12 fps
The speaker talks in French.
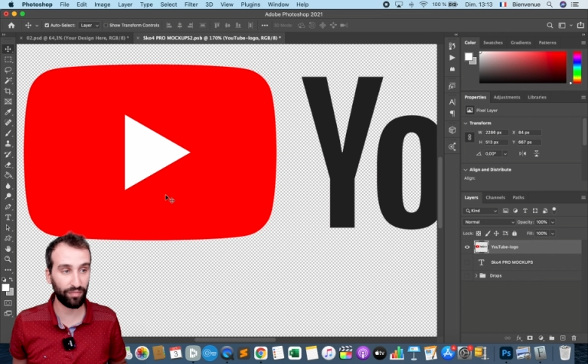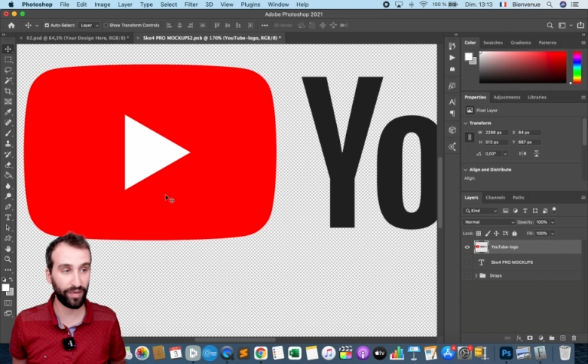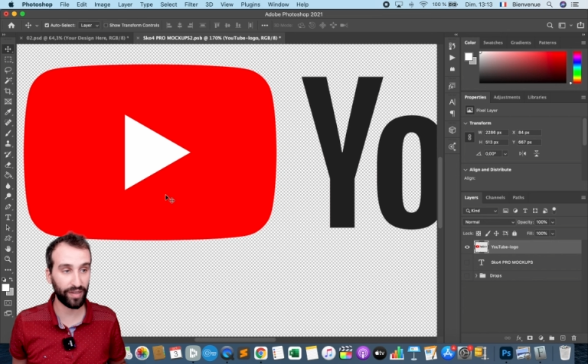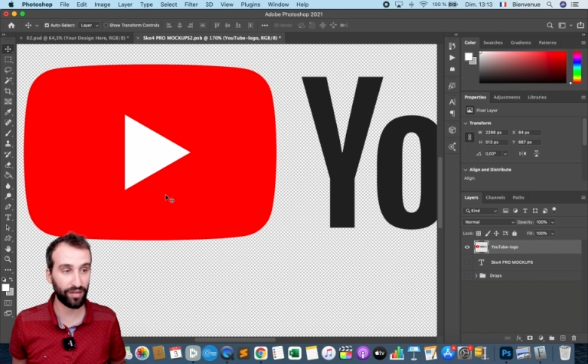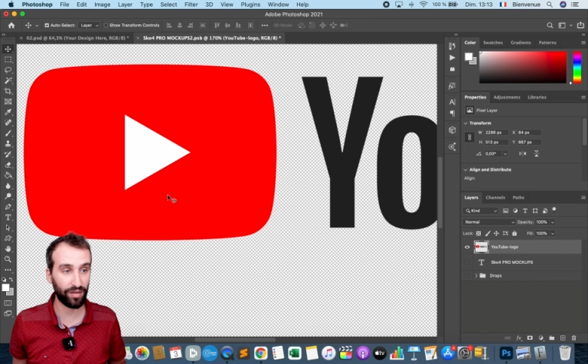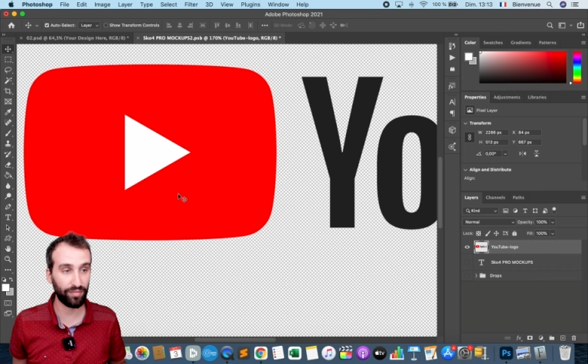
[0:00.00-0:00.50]

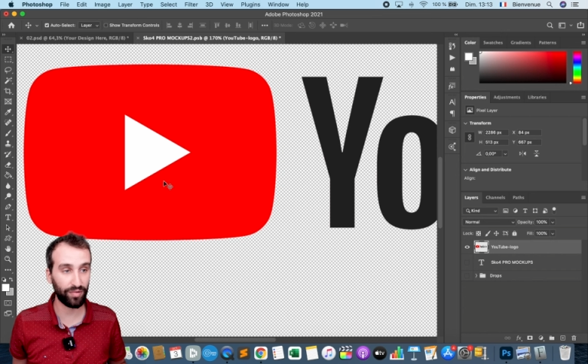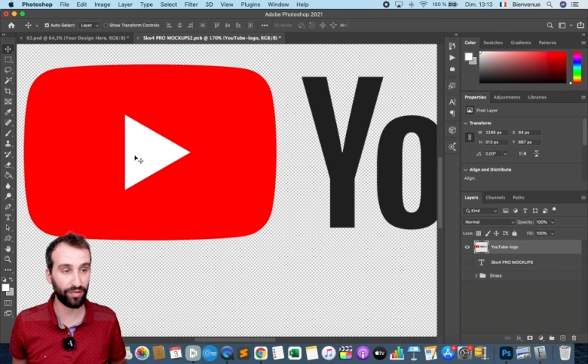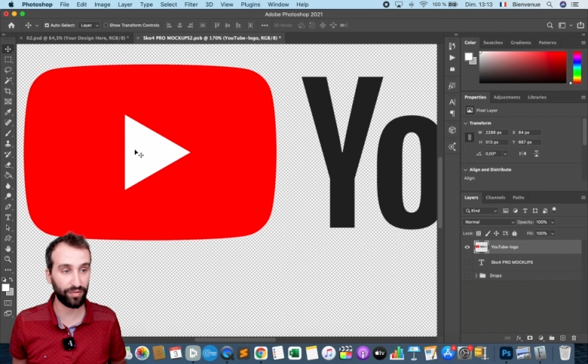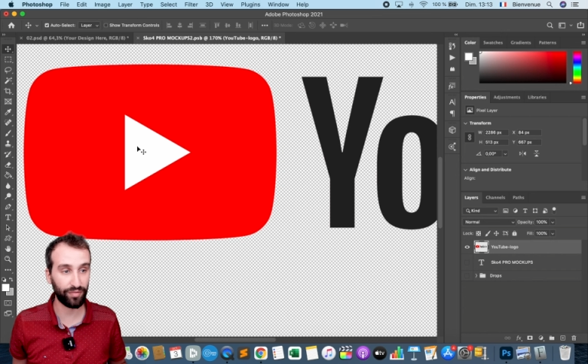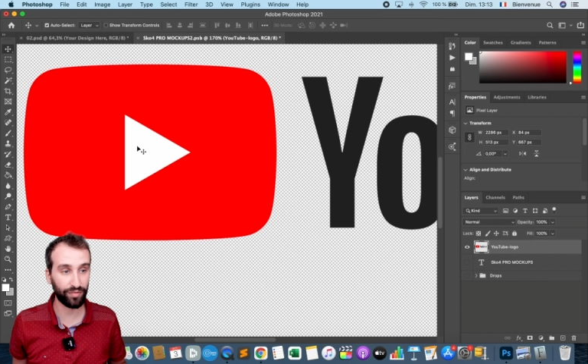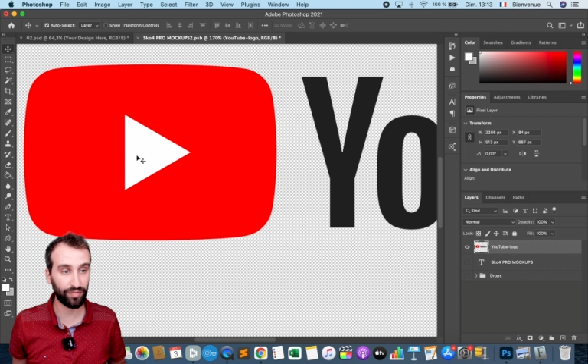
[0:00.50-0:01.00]
mais comme
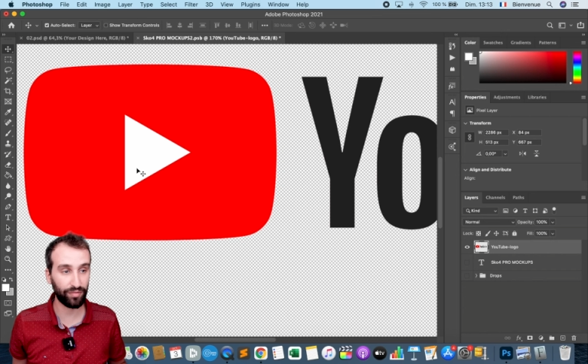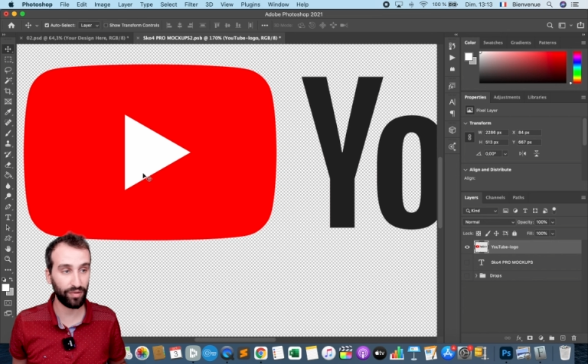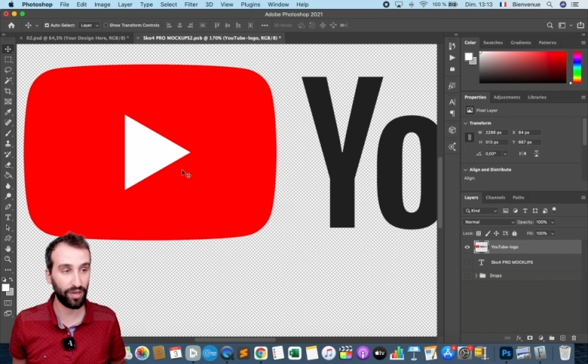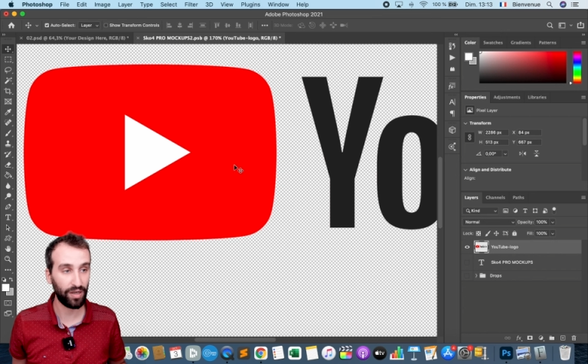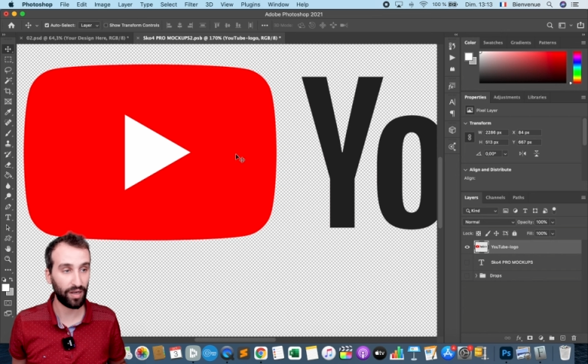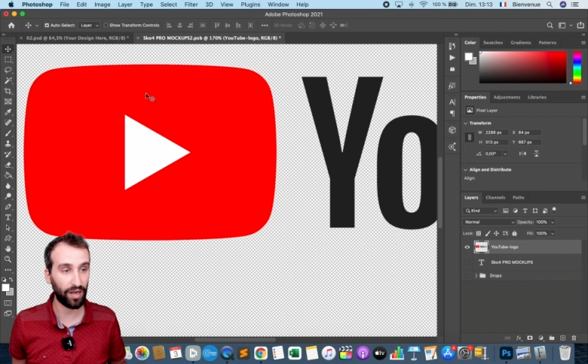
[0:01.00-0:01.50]
euh, du
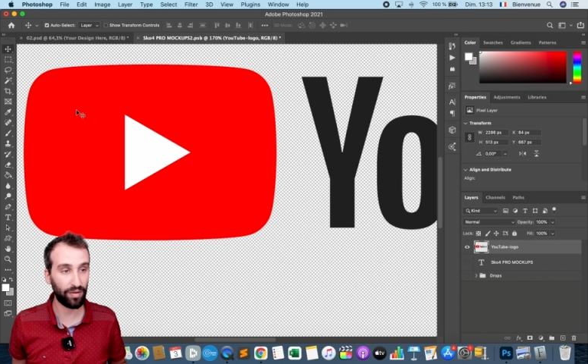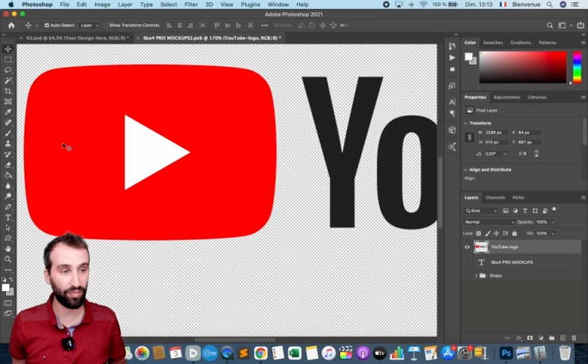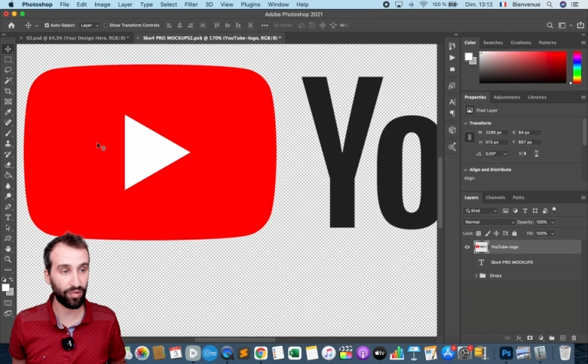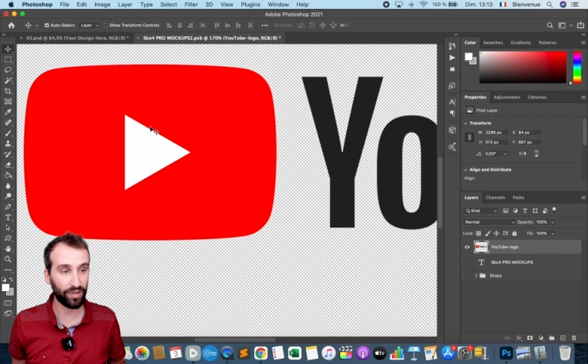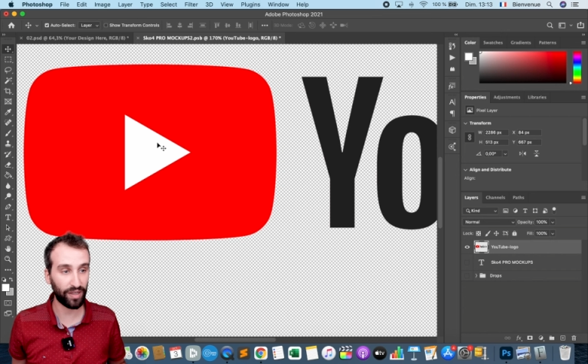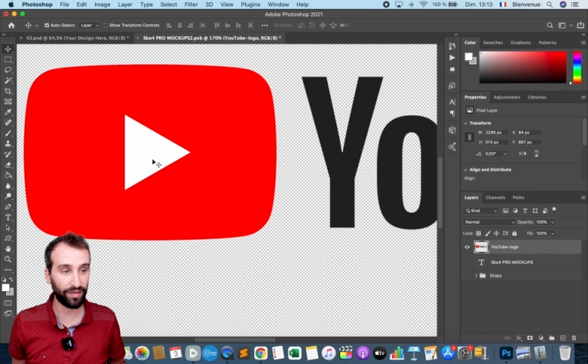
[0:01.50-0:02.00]
coup un
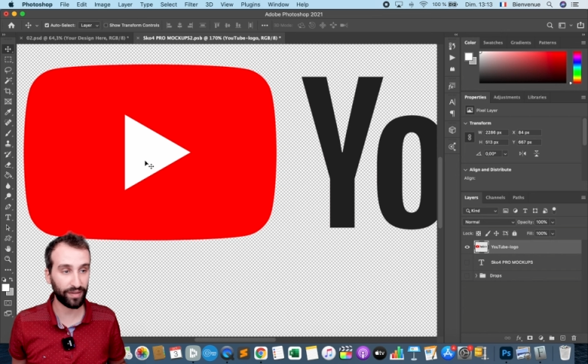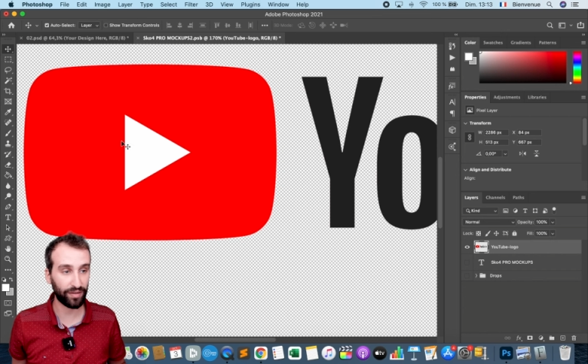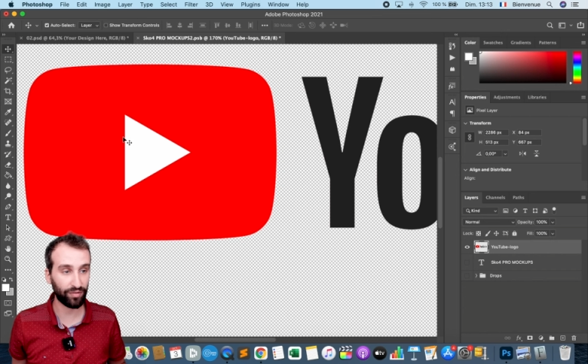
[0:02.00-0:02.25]
bloc avec